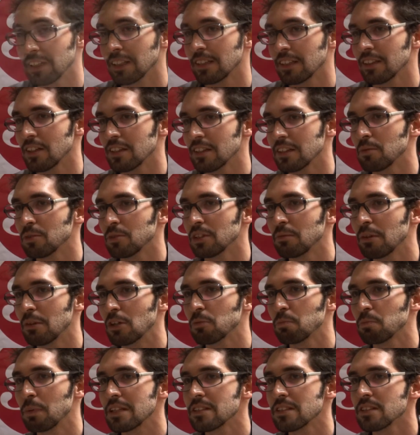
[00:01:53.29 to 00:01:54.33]
de que ya estamos en varios
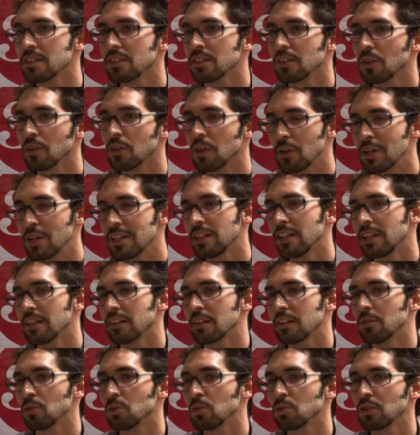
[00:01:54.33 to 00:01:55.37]
países, hoy en día
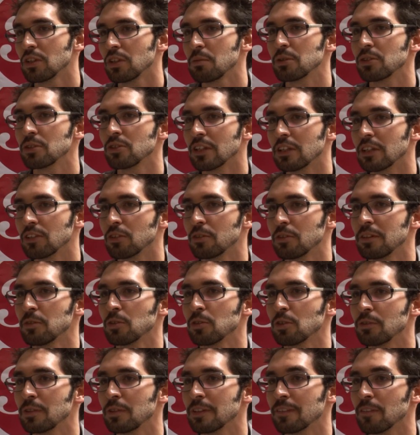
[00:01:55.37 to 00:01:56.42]
estamos justo en el proceso que nos queremos
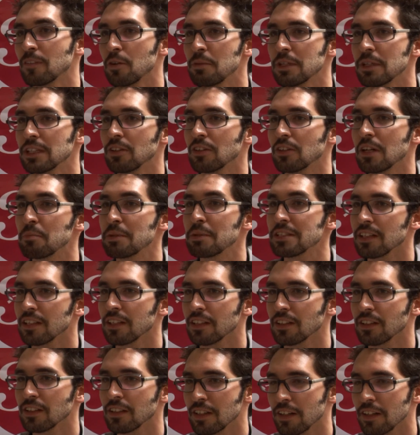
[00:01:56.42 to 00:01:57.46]
en una empresa
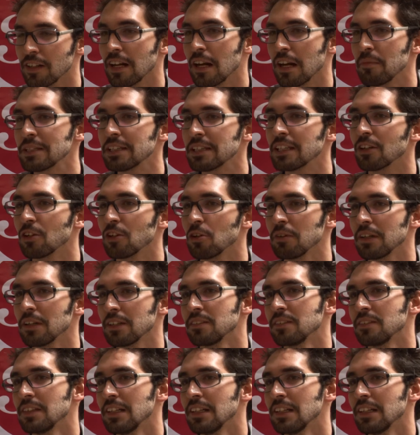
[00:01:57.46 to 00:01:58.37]
realmente global.